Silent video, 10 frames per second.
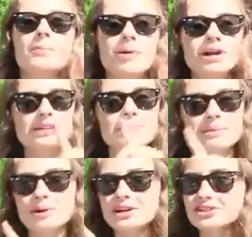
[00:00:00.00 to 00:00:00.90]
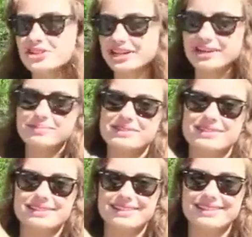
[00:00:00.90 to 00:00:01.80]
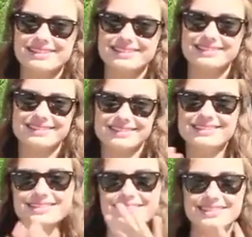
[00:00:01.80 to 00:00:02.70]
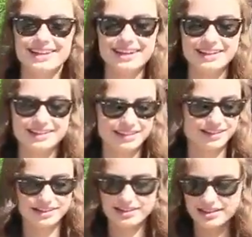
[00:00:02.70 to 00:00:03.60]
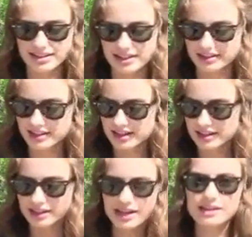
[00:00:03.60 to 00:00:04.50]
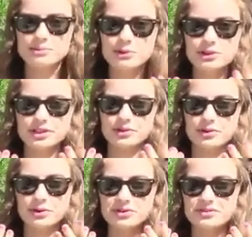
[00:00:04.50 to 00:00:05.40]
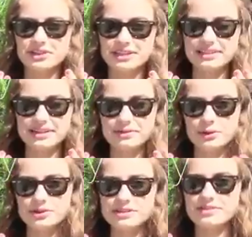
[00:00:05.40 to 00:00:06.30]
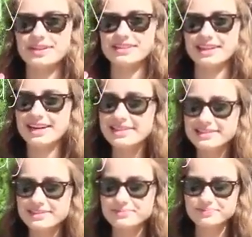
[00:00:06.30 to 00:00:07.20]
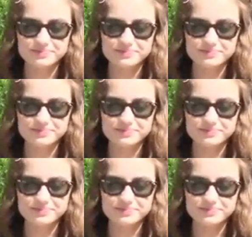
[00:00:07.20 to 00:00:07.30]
Mark by Mark Jacobs. И да. А так лак мой такой розовый от Revlon, называется Candy,